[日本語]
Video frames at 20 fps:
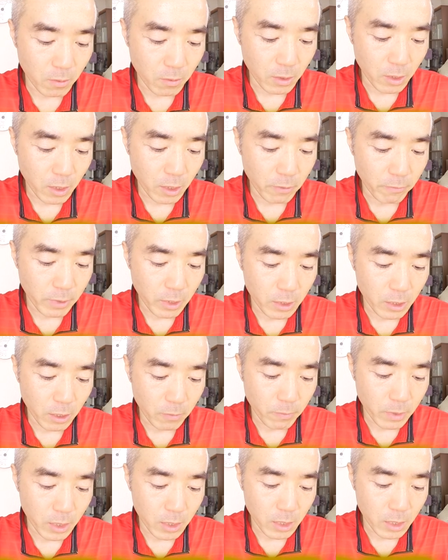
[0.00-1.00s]
おならはた
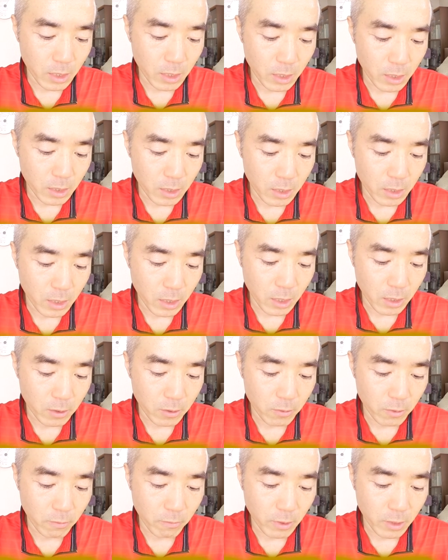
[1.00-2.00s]
まにありで、
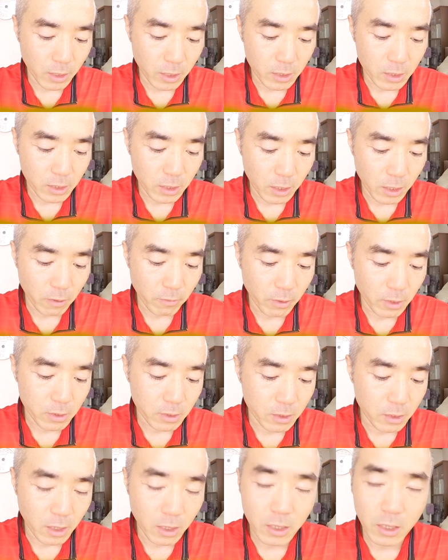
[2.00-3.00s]
匂いはなしからわ
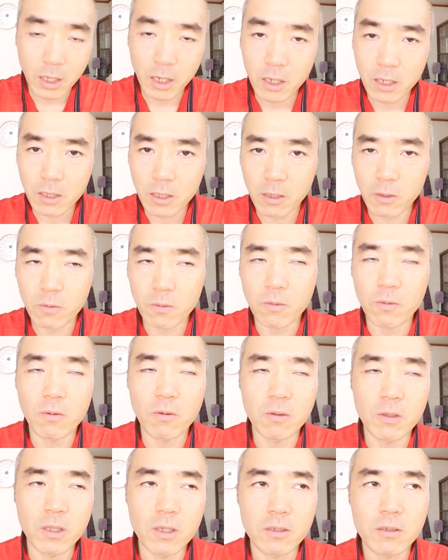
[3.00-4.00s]
ずかにありってとこ
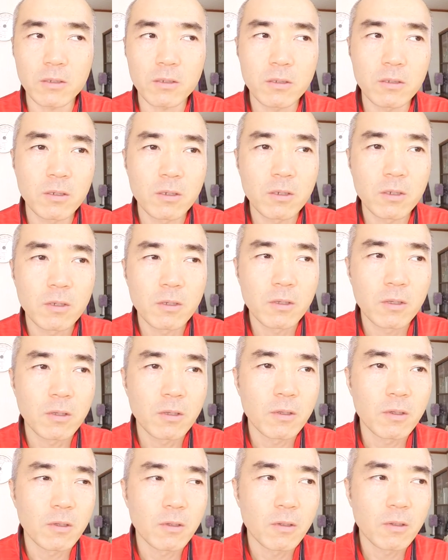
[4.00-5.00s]
ろで
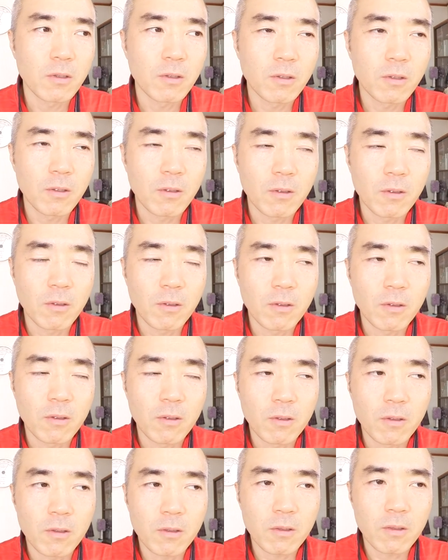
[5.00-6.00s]

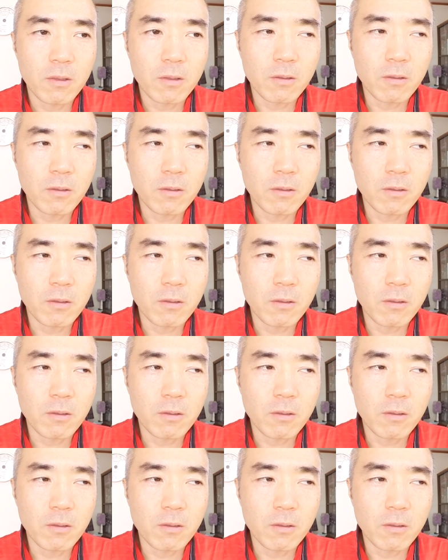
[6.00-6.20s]
す。